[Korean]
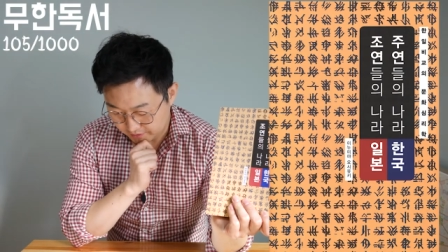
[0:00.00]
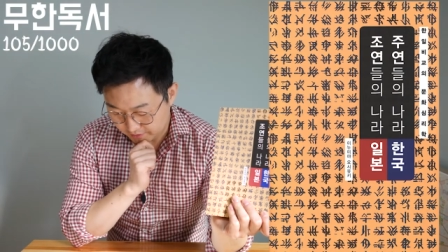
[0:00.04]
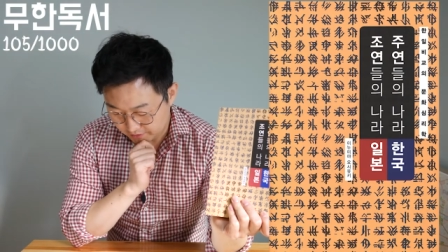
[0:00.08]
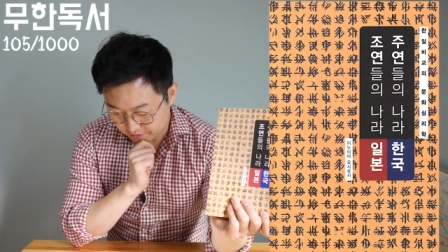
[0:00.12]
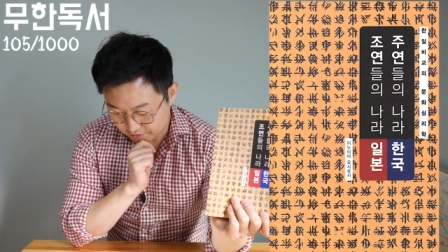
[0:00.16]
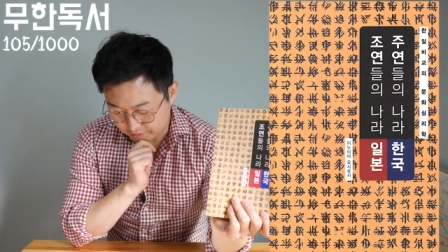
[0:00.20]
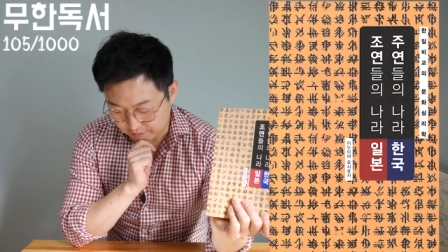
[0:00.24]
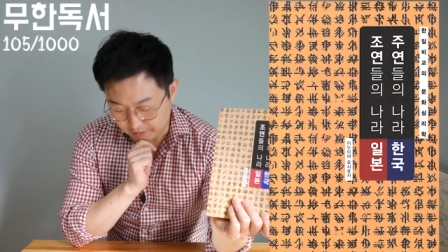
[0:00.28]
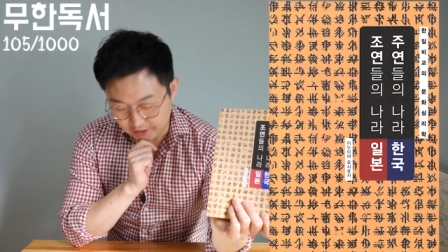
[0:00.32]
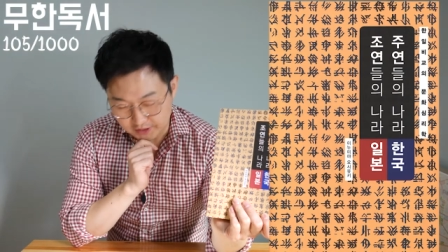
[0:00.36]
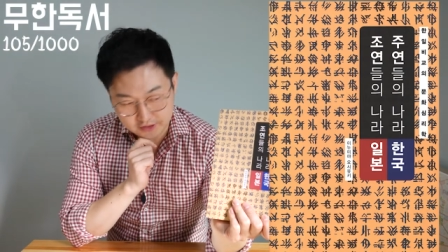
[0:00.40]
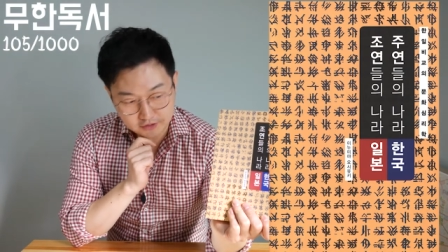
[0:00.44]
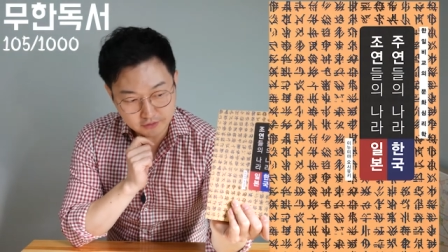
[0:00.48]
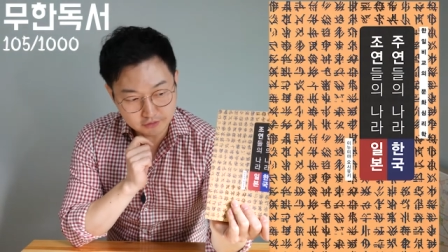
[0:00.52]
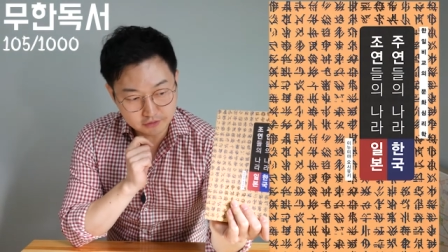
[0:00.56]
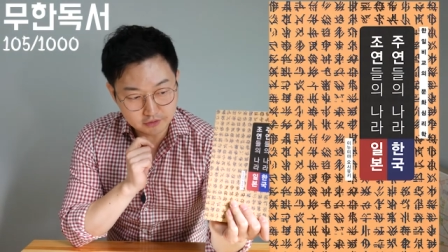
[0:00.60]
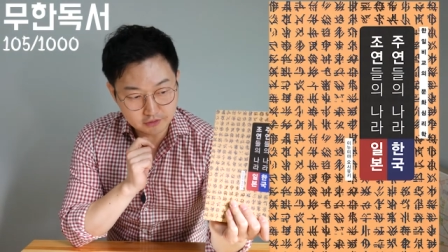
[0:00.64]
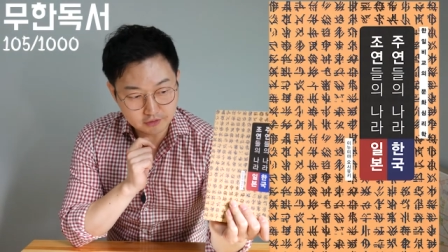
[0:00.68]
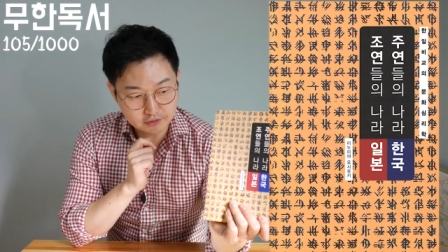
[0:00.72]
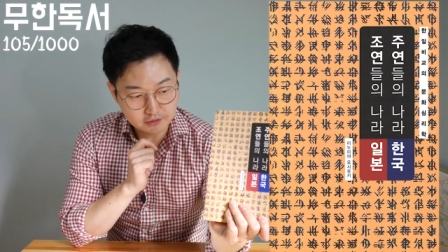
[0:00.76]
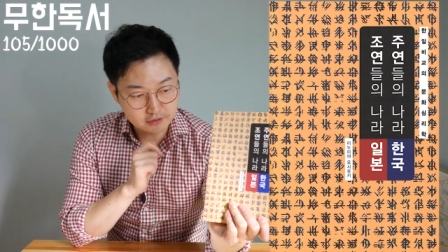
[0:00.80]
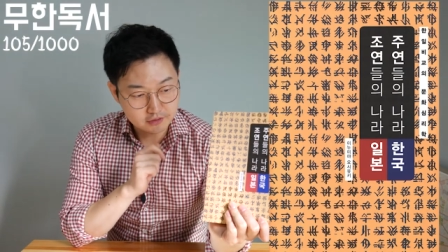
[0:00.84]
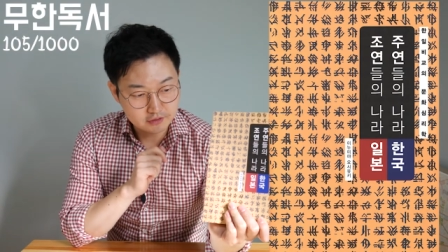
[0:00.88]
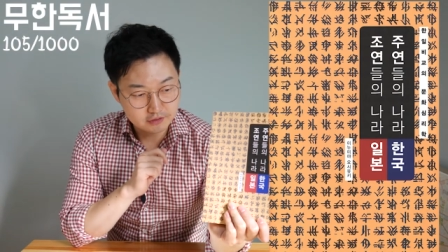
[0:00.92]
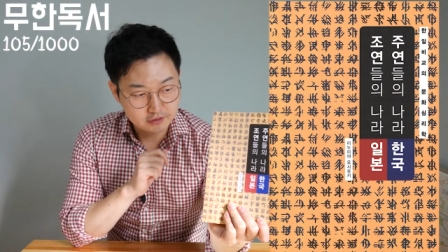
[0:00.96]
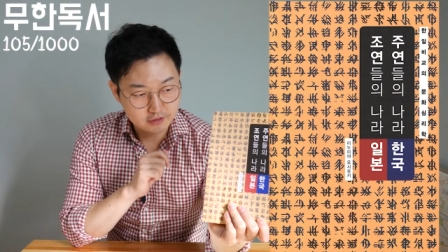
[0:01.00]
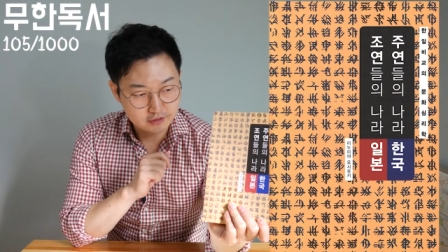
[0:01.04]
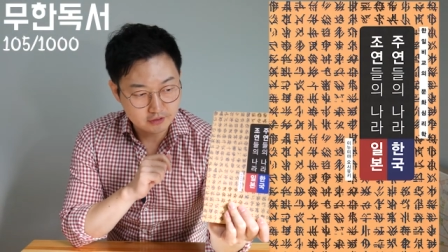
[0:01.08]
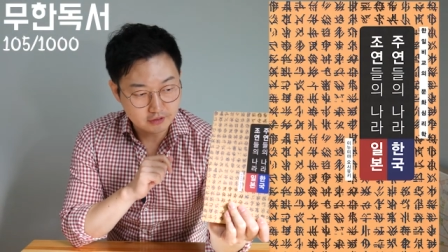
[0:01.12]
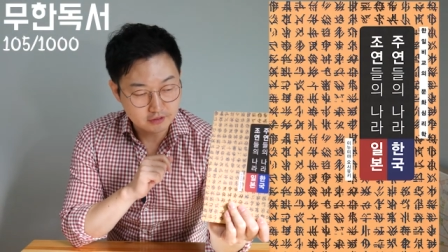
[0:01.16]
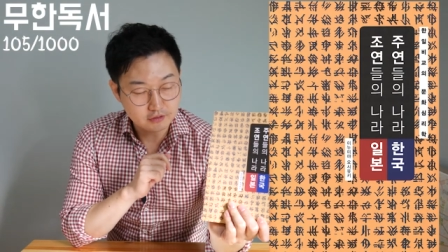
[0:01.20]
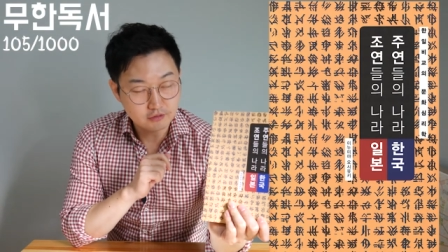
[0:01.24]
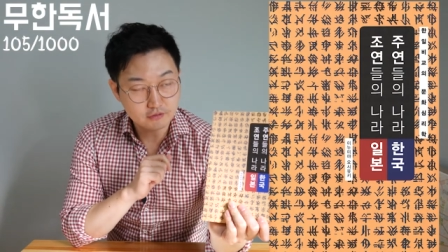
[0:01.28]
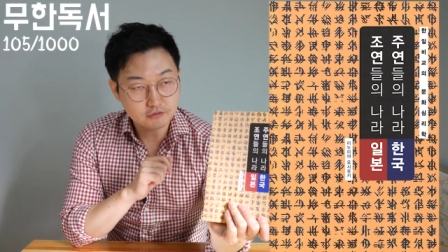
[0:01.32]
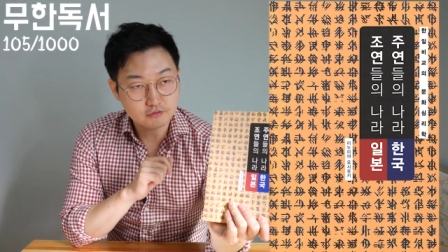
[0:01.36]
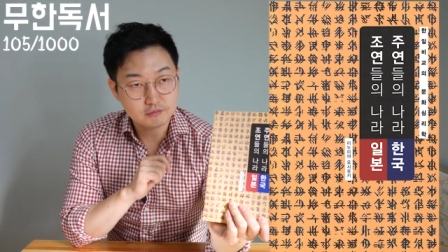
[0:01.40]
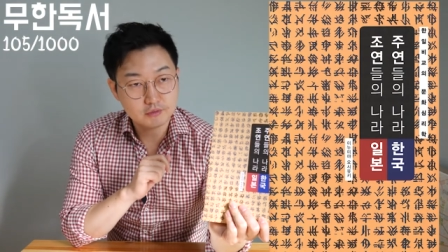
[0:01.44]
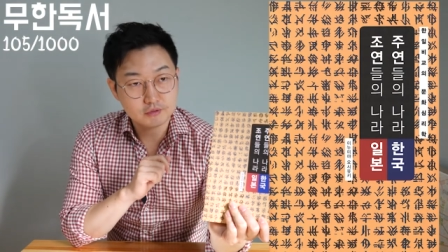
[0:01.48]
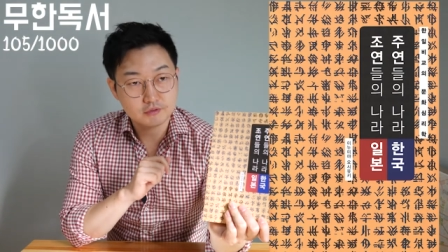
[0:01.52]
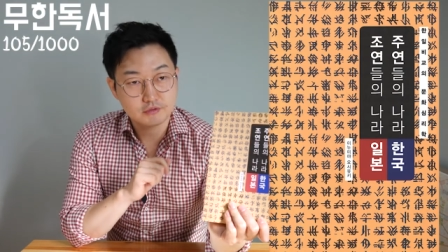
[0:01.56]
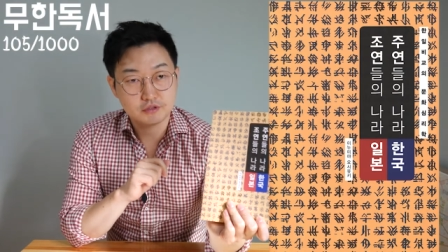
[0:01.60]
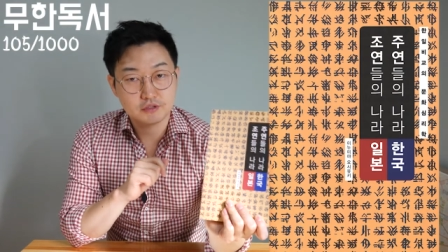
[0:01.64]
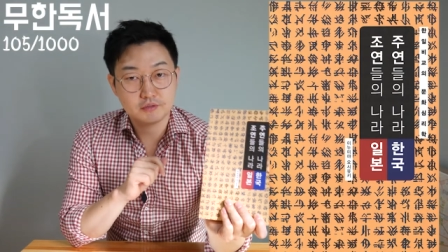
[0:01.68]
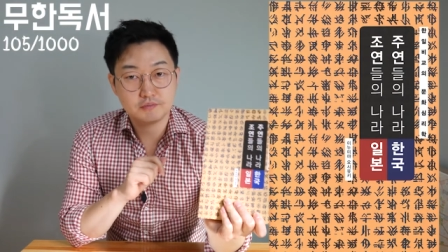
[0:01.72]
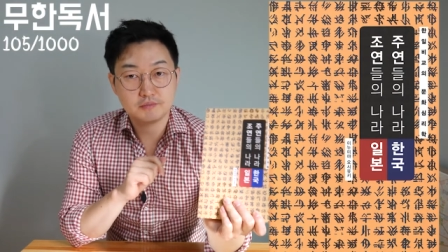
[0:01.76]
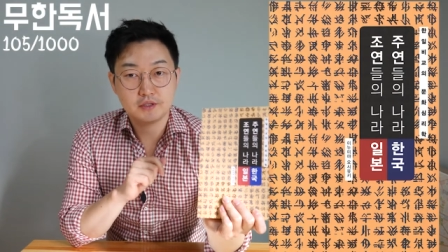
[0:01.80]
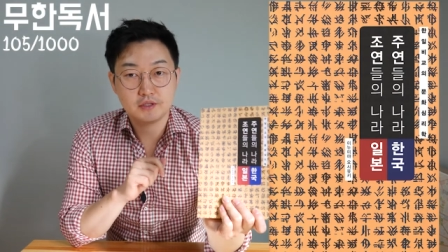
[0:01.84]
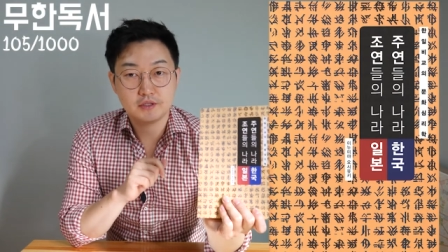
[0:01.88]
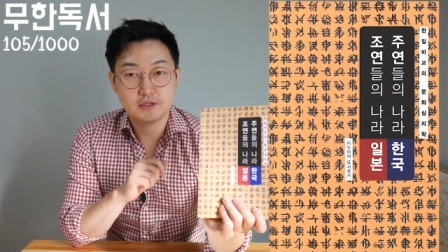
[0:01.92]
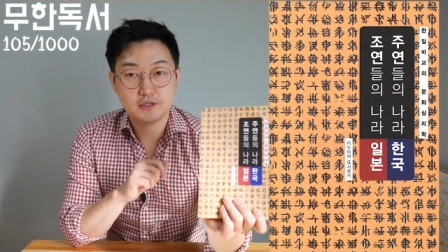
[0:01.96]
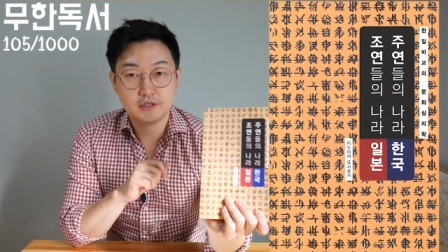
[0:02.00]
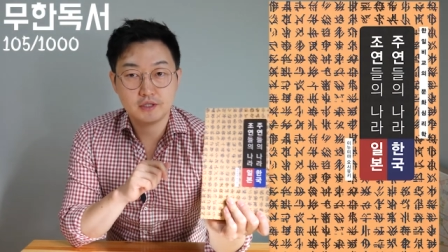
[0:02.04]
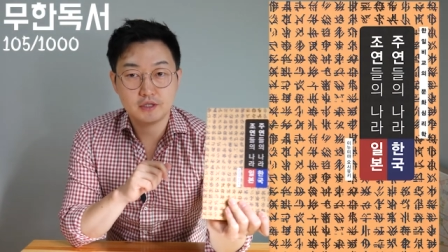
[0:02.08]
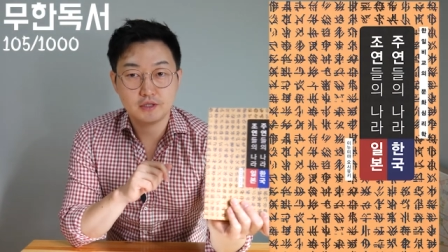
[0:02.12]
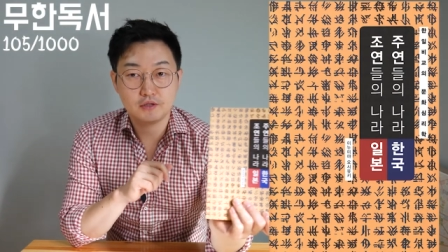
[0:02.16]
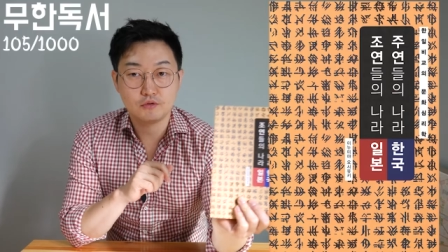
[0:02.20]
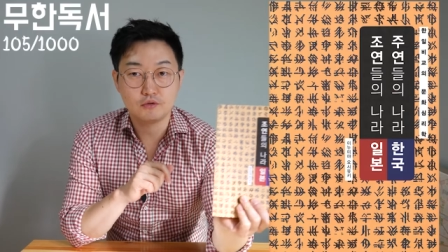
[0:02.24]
좀 아쉬웠던 거는 이제 1990년대